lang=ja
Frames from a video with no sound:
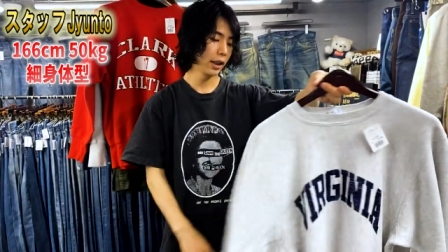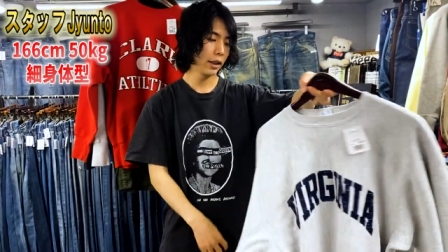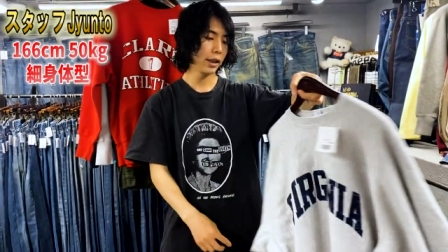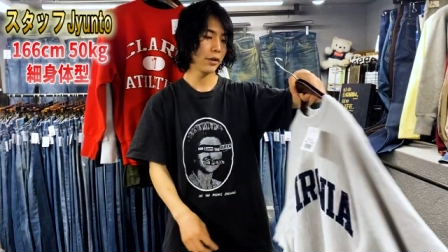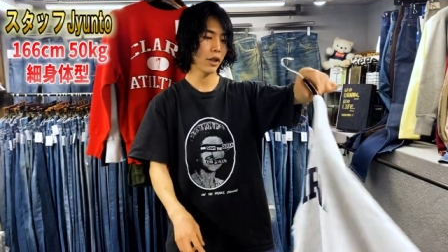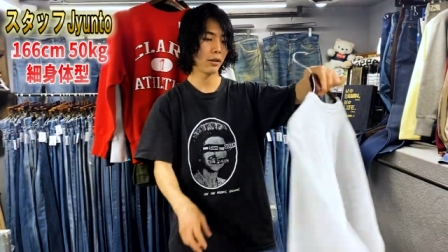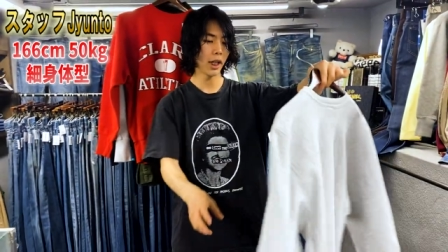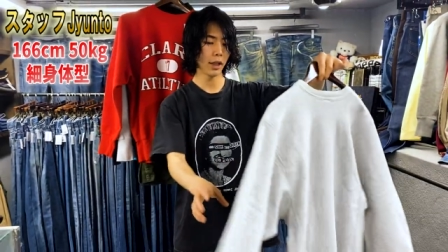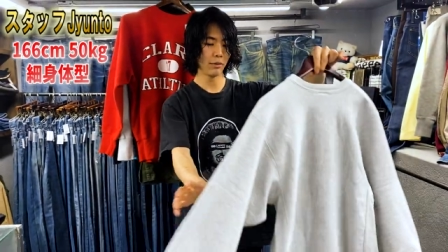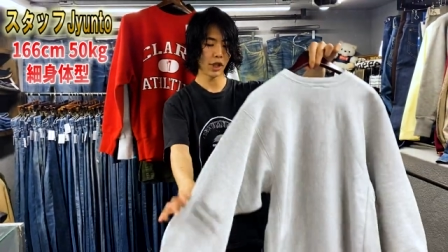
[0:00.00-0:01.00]
で後ろは
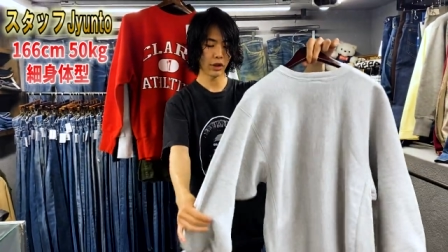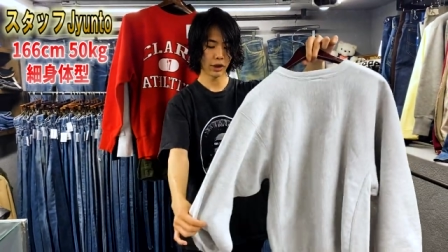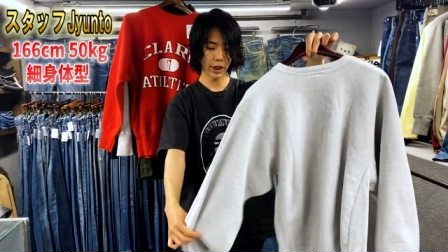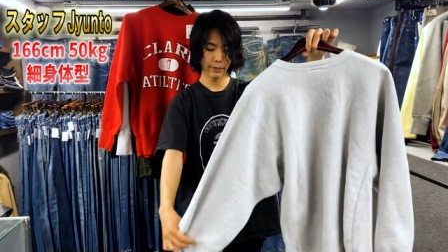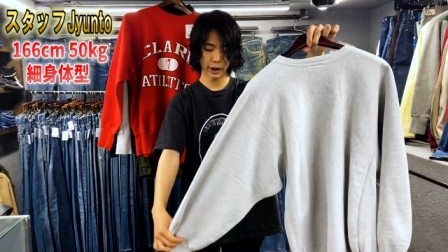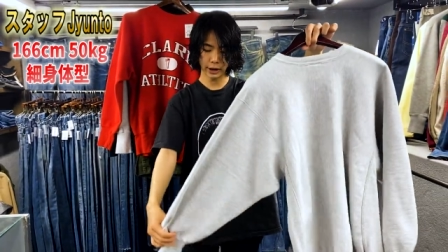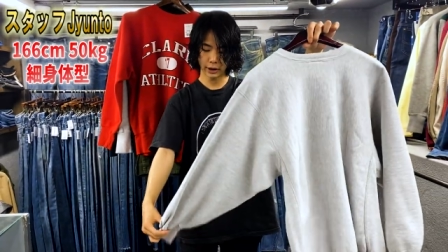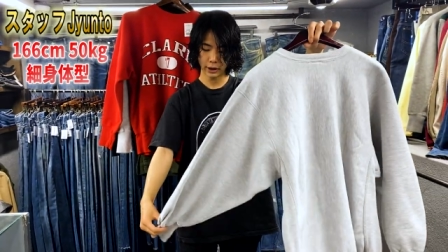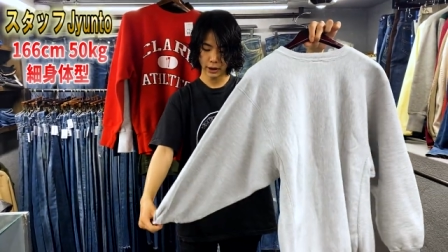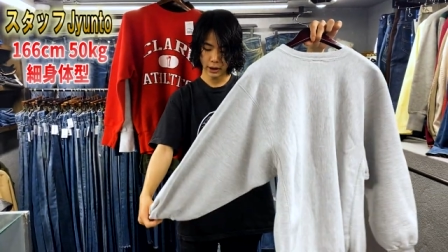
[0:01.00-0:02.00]
無地のタイプで
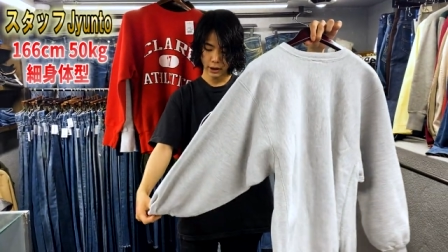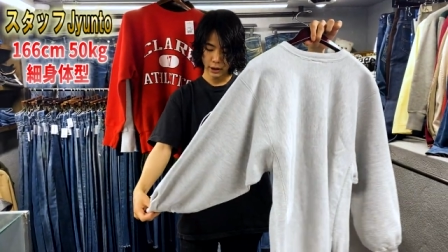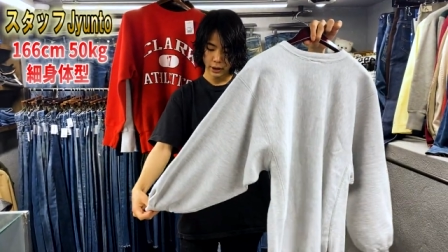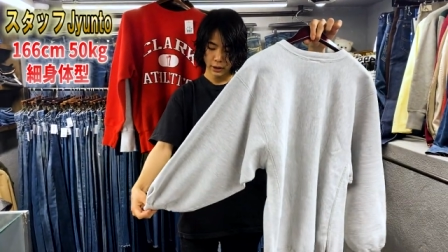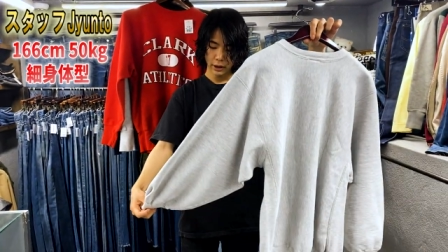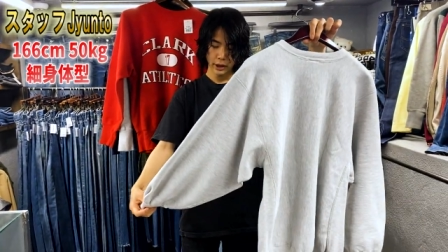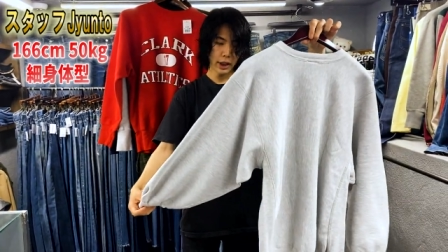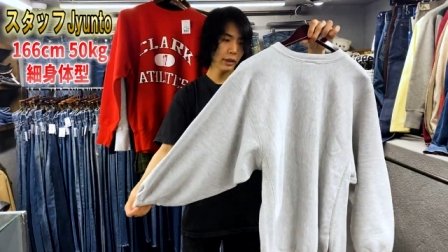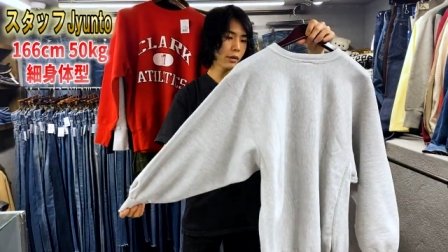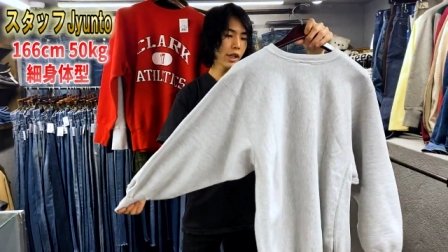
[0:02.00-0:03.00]
す。
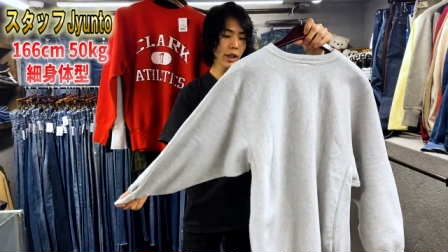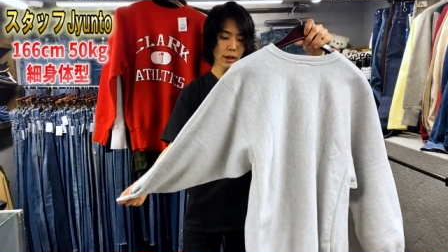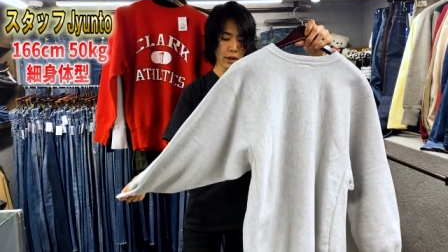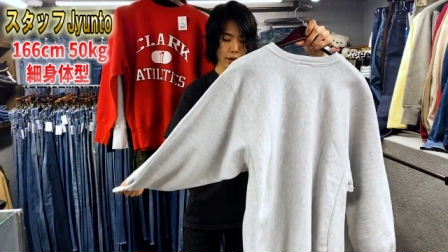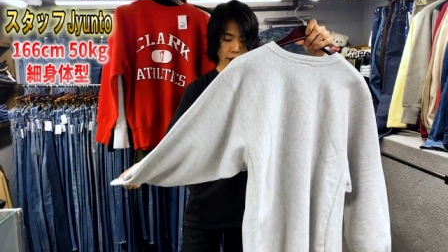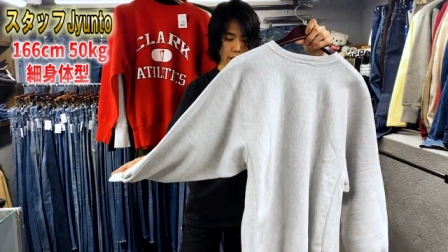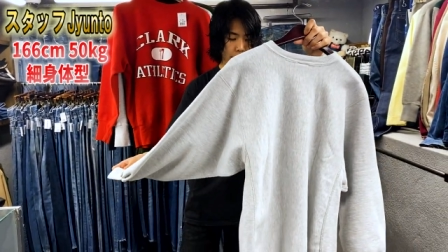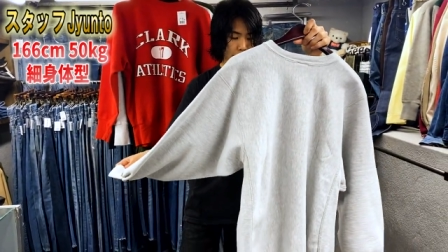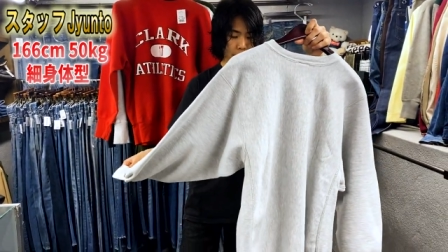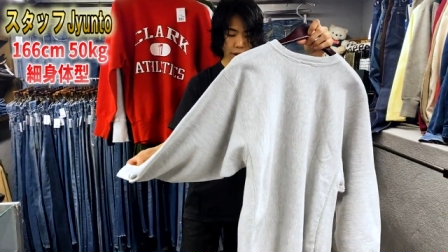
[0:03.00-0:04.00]
でこちら、
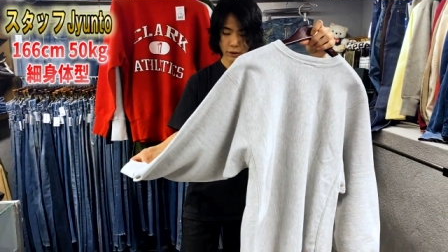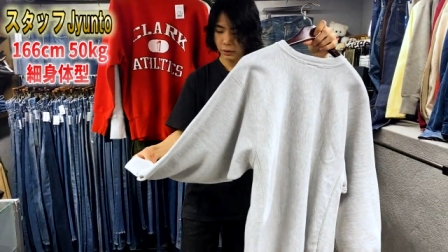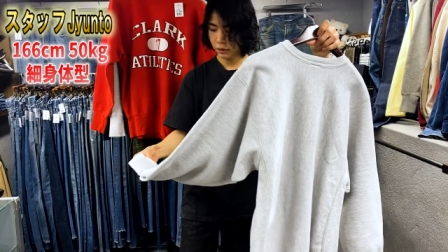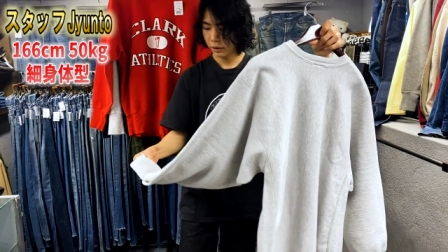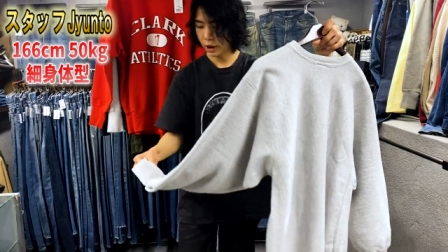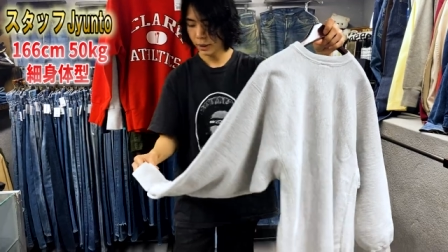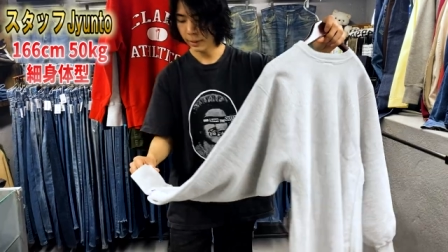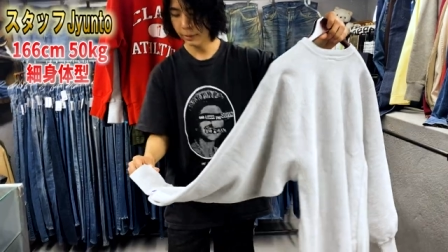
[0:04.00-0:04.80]
えー、プリントのひび